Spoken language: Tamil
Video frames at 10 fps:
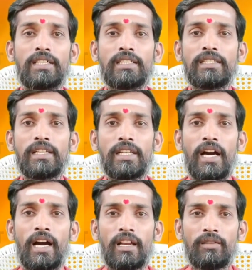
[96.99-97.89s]
இந்த
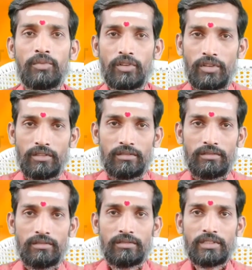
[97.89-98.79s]
நாலு பொருள்
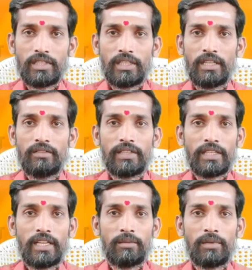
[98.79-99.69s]
சரிங்களா
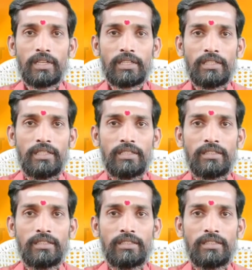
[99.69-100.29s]
வெற்றிலை பாக்கு